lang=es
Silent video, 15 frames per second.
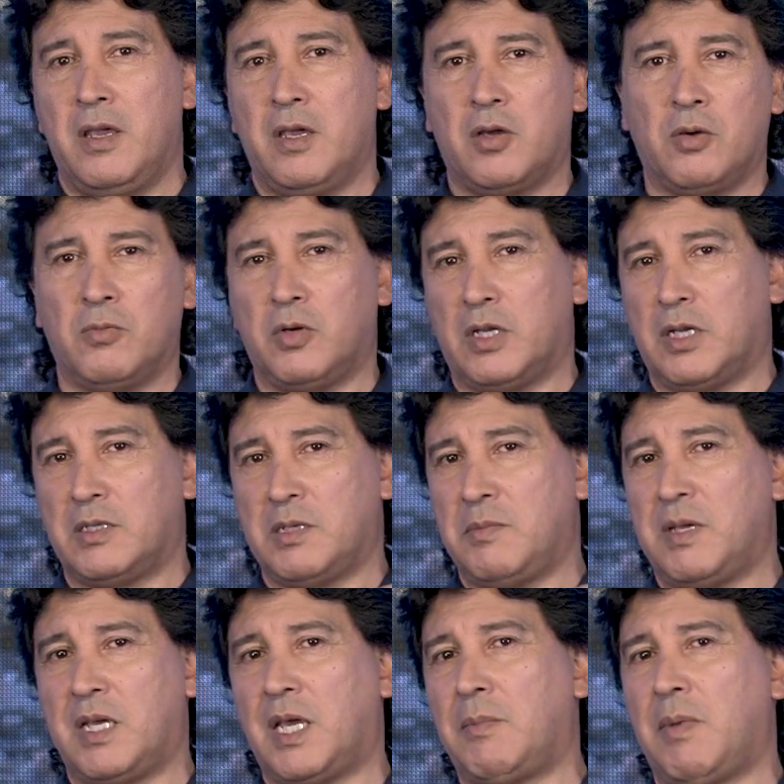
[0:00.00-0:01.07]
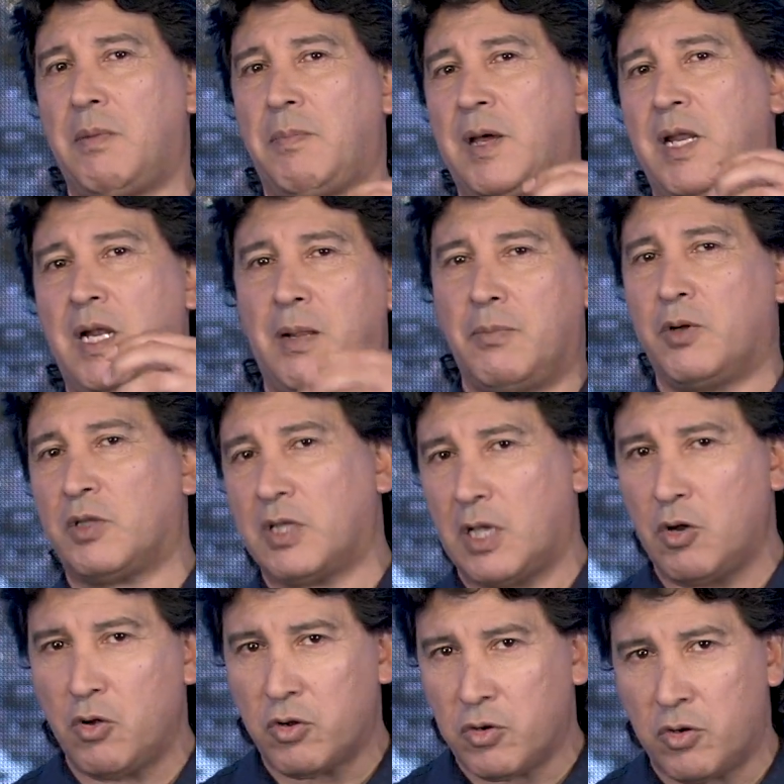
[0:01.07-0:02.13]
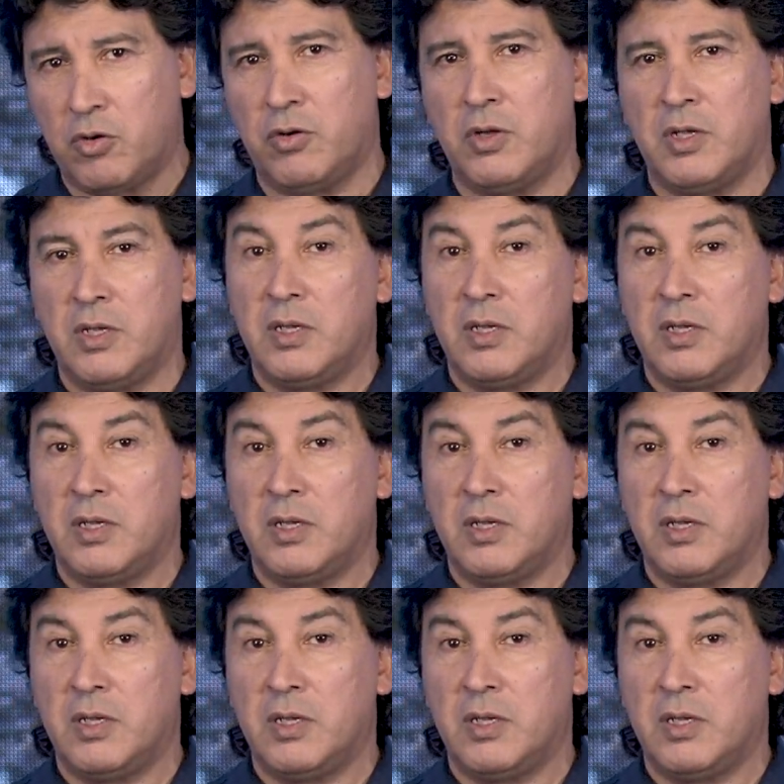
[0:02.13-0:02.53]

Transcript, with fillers: es como que se me quema el pan en la puerta del horno.